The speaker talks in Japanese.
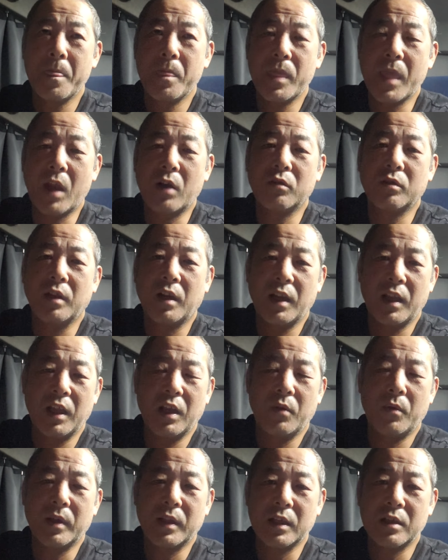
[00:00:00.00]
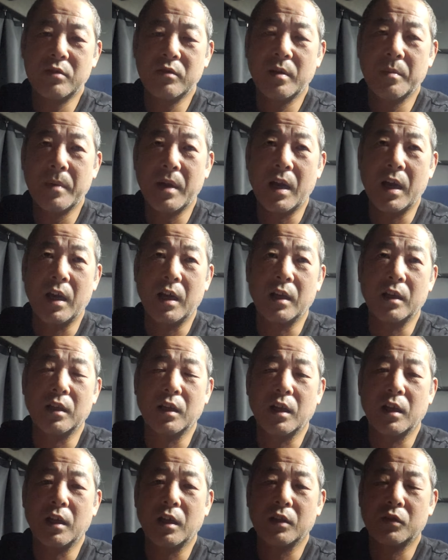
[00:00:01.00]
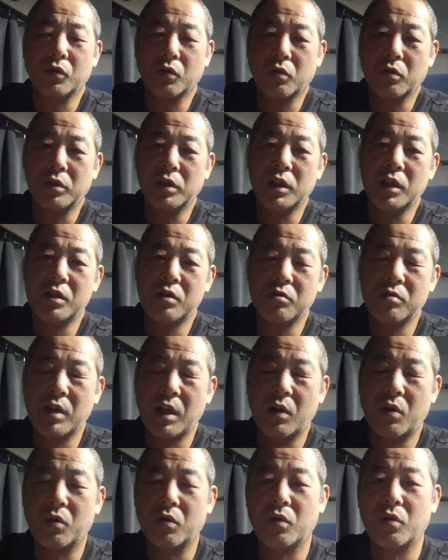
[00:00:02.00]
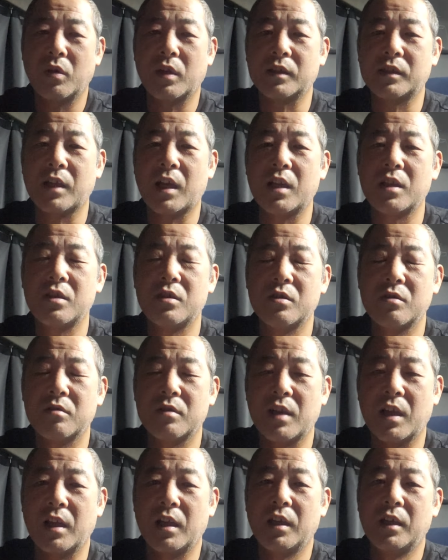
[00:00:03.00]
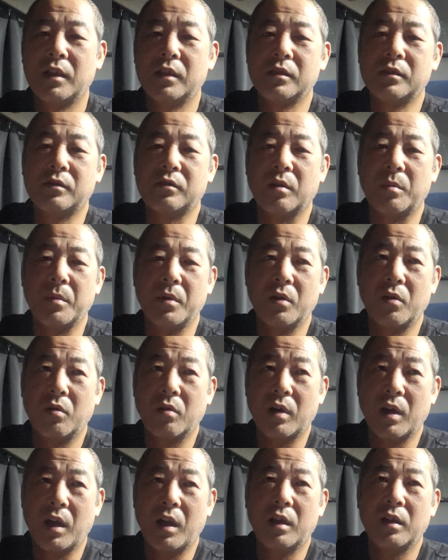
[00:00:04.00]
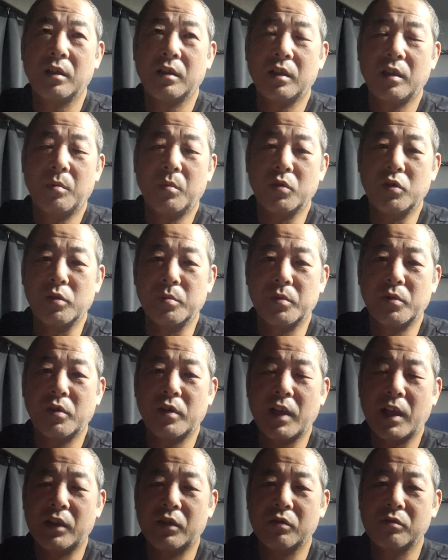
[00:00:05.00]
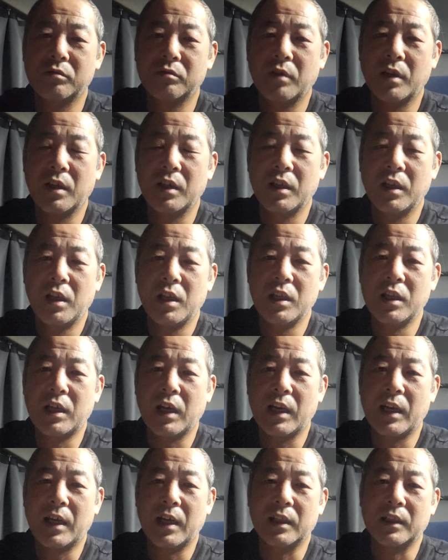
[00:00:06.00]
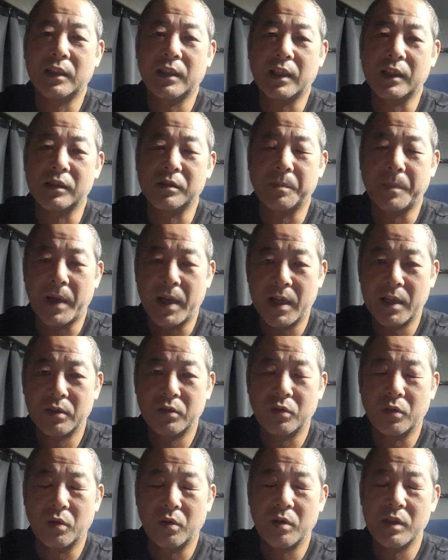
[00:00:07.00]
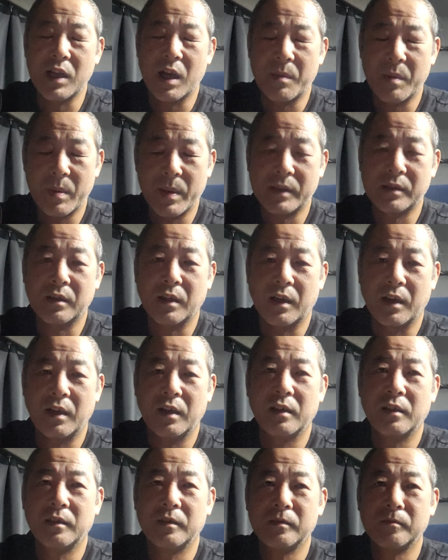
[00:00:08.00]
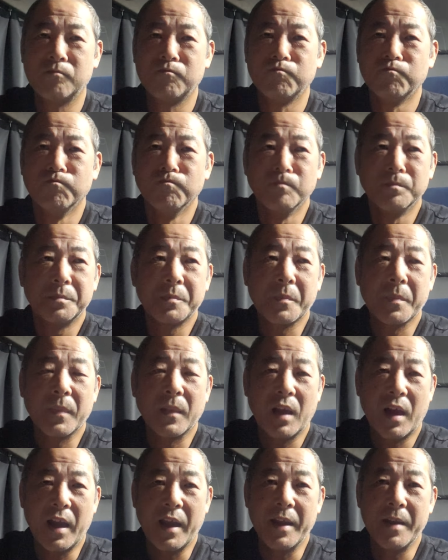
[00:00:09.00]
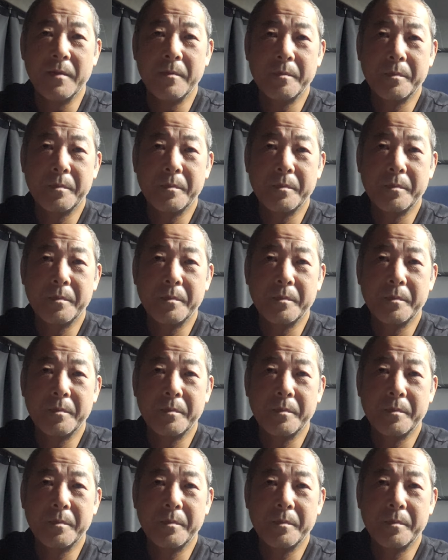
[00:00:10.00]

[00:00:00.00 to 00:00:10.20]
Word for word: なのでね、私はまあ、そこ20年おろうが、30年勤めようが、もう自分の納得がいかなかったらスパーンとやめますから、はい。